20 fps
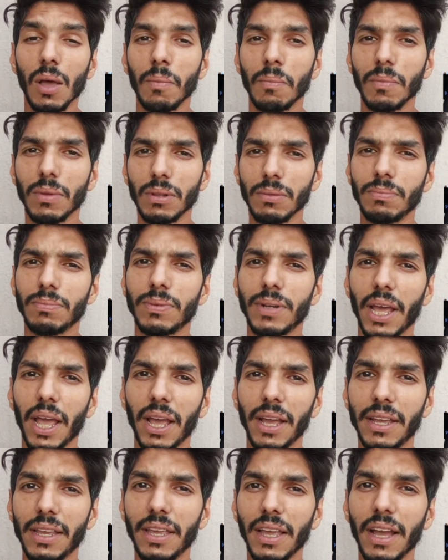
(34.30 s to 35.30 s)
मतलब
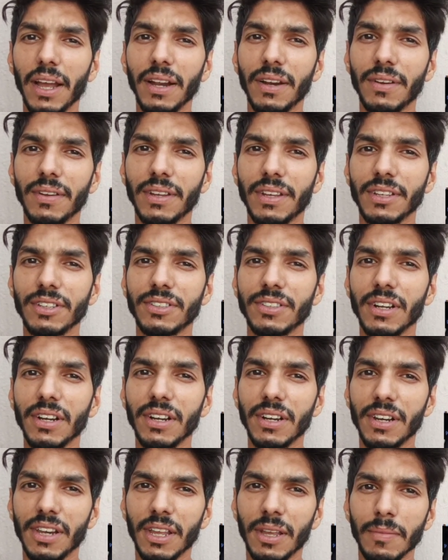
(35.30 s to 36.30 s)
टैग किया एंड रिकीशी का
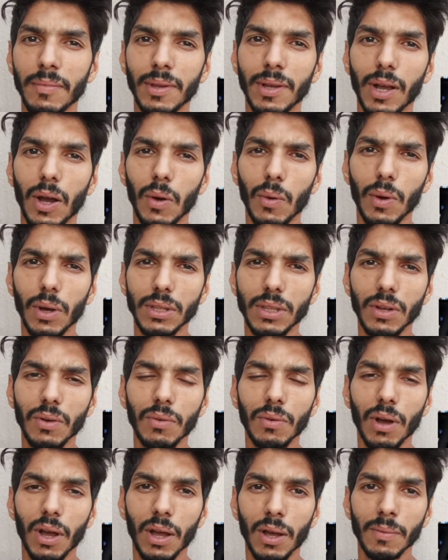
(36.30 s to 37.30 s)
नेम लिखा हुआ था
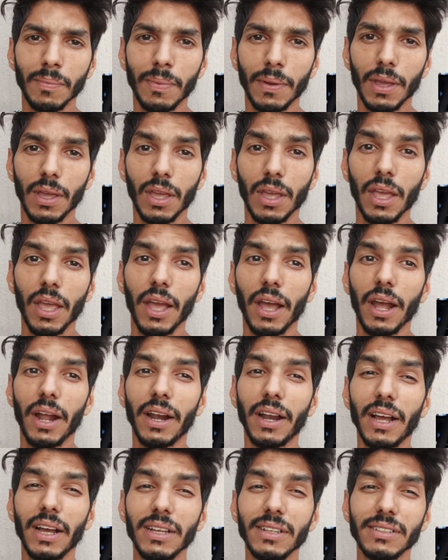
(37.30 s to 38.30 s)
वहाँ पे
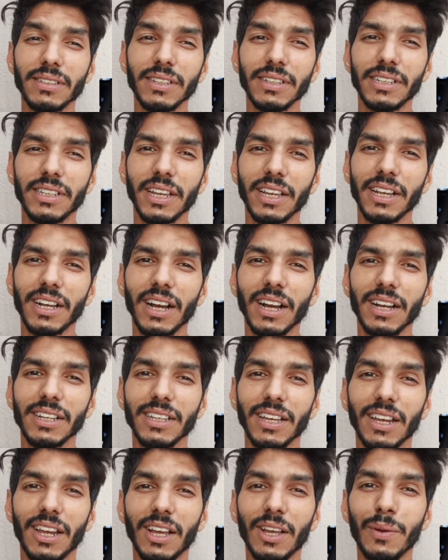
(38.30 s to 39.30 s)
एंड गाइस से ये कहा
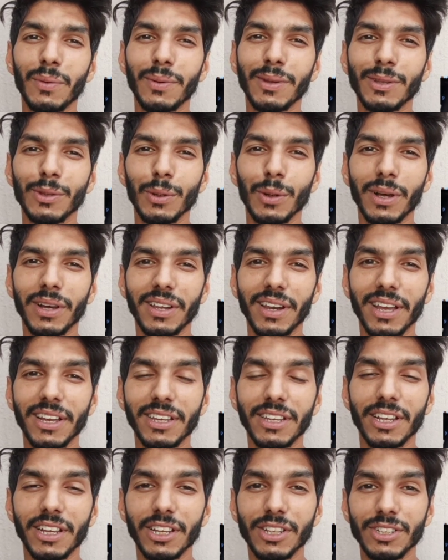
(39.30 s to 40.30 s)
जा रहा है कि उन्हें तो लग रहा है कि
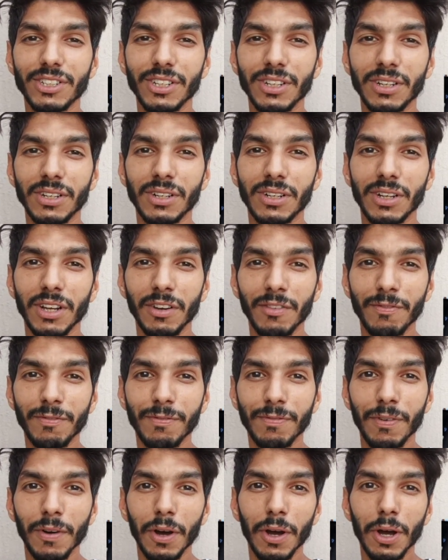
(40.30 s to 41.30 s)
रिकीशी
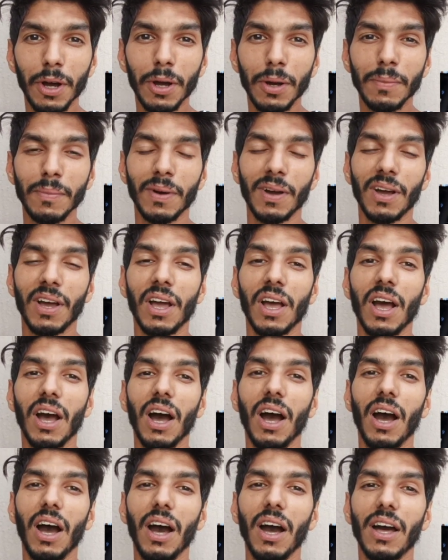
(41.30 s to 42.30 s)
कंफर्म
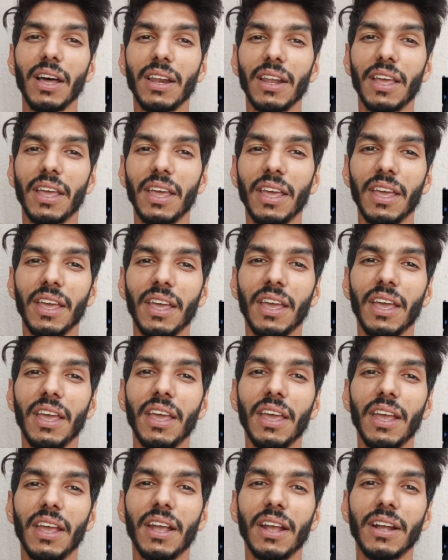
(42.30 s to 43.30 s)
आ रहे हैं
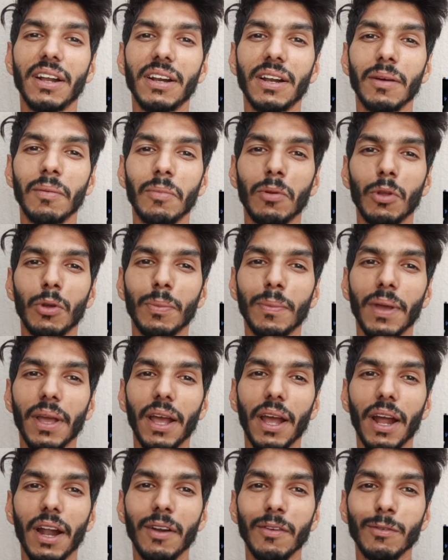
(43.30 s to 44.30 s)
ए डब्ल्यू e में
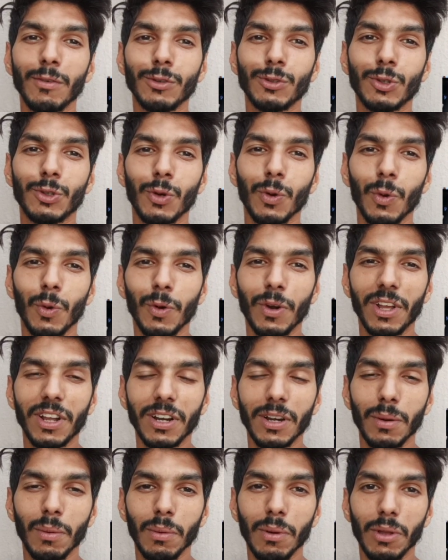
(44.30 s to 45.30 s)
एंड वो छोड़ के
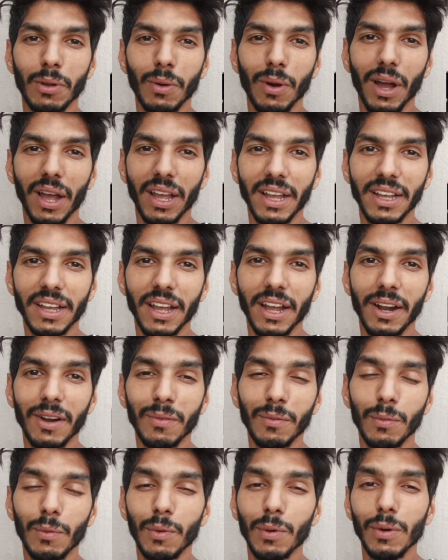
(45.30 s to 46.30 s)
डब्ल्यू को आएंगे एंड
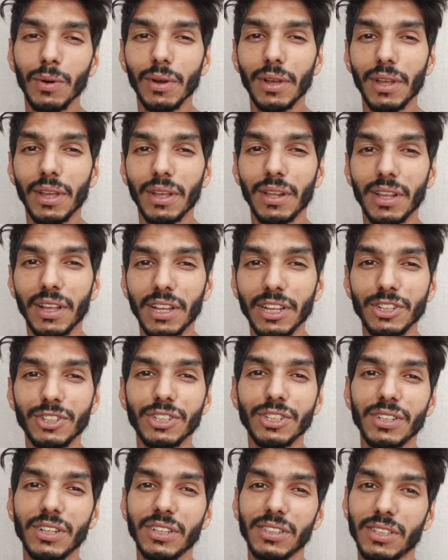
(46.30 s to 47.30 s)
वो
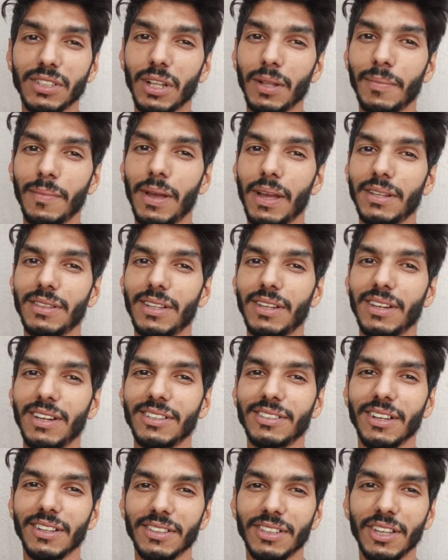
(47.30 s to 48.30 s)
रिकेशी के साथ मैच देना
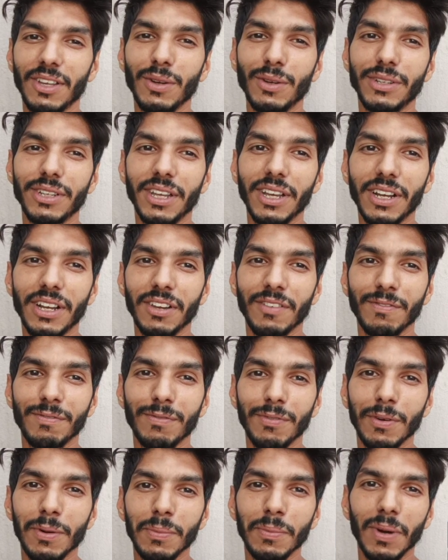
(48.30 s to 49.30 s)
चाहते हैं ये
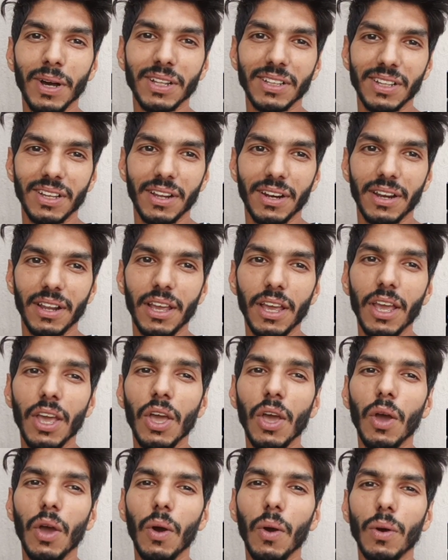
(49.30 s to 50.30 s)
कंफर्म बात कर रहे हैं
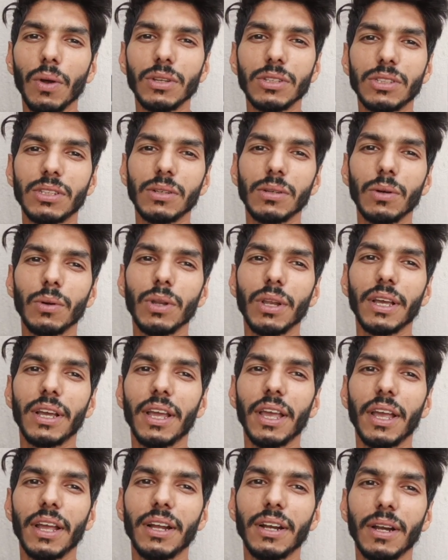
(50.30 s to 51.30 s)
और इसी को
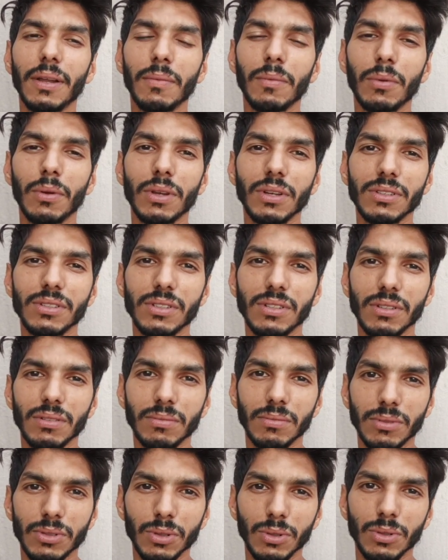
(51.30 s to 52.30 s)
लेके ए डब्ल्यू e
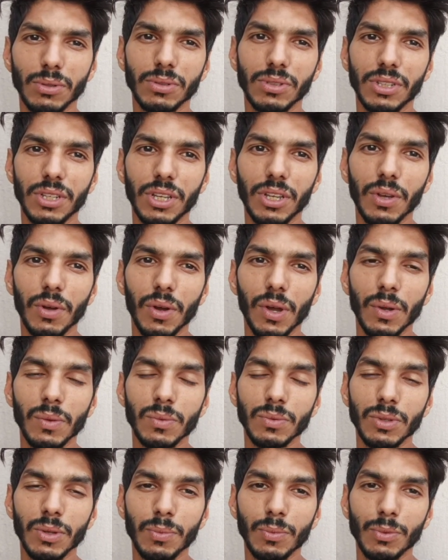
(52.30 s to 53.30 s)
के जो सी ओ है
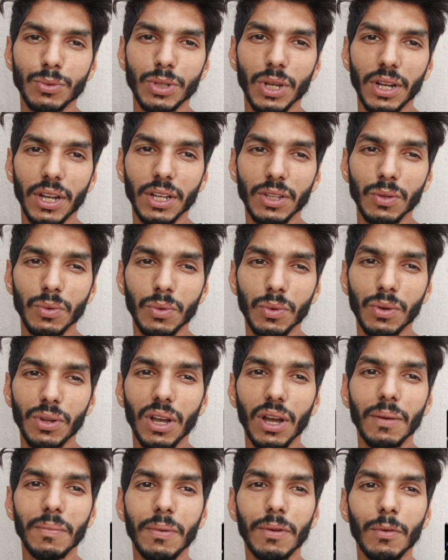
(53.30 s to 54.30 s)
उनसे पूछा गया तो उन्होंने
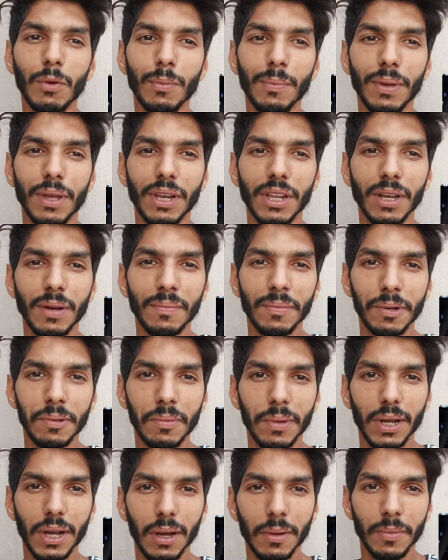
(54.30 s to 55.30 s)
कहा अभी वो मेरी कंपनी
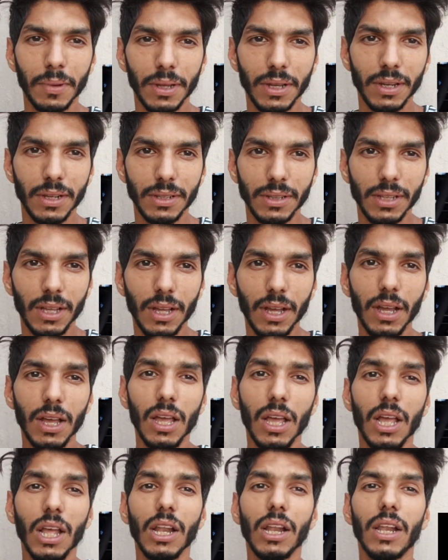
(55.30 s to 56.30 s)
में काम नहीं करता
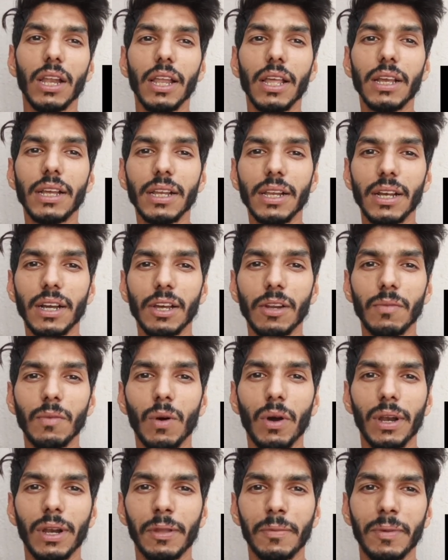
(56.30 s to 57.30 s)
लेकिन अगर वो
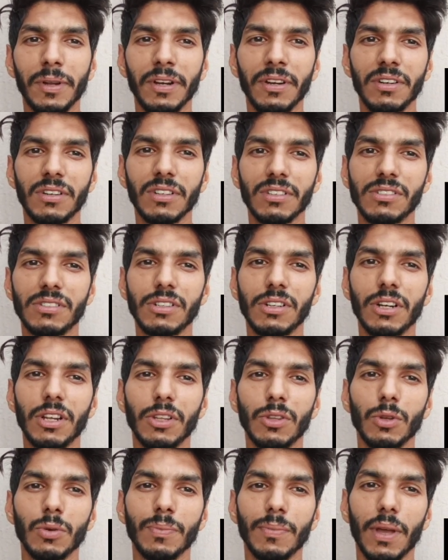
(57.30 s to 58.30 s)
आने में इंटरेस्टेड है
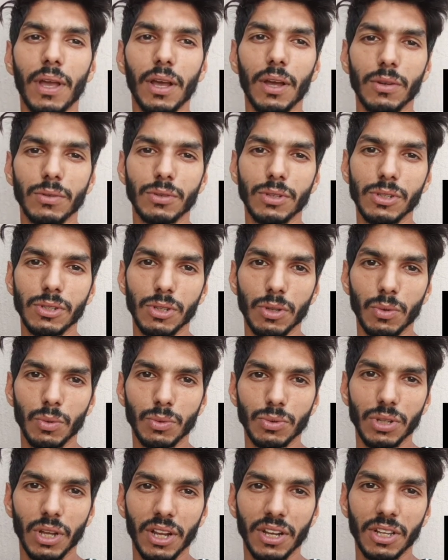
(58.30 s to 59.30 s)
तो मैं उसे ज़रूर
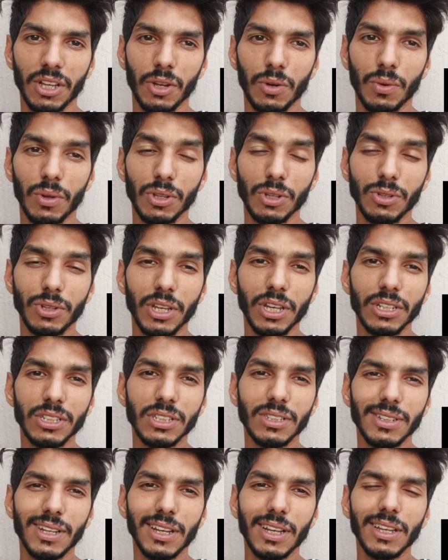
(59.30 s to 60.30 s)
साइन करूँगा तो ये
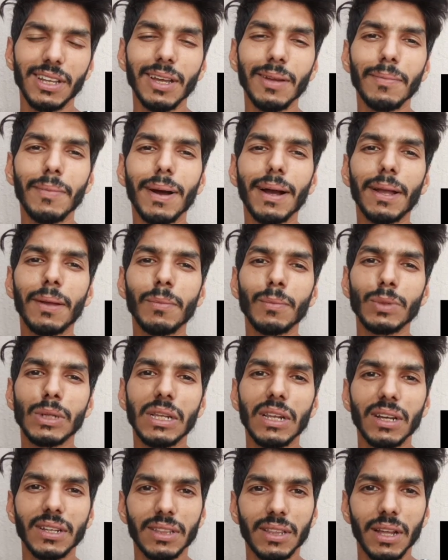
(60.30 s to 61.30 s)
चीज़ गई है और बाकी मुझे
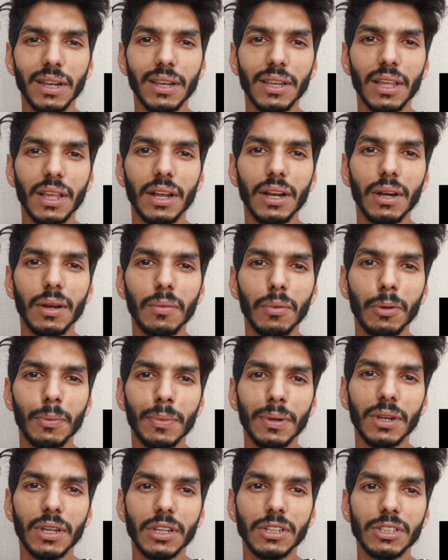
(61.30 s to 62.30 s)
लगता नहीं है डब्ल्यू e
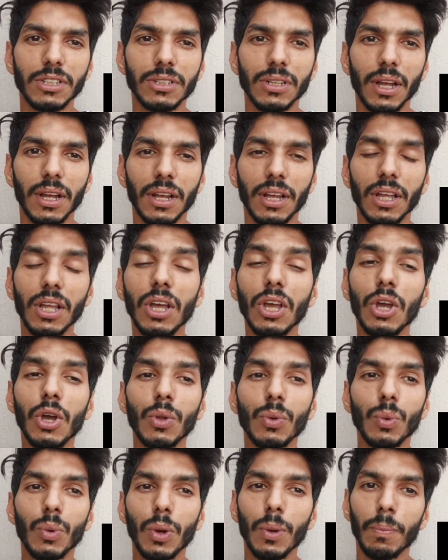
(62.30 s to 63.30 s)
मेरे किसी जाएंगे
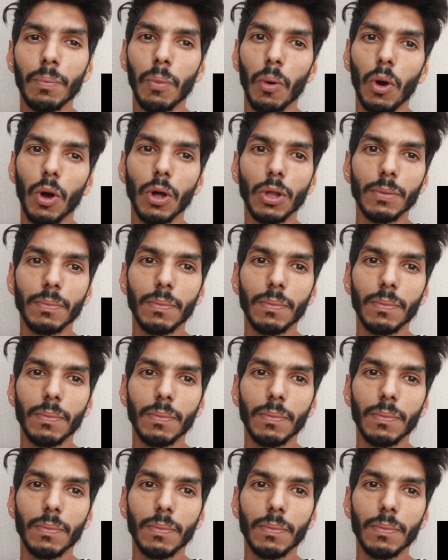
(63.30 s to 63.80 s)
तो उन्हें बहुत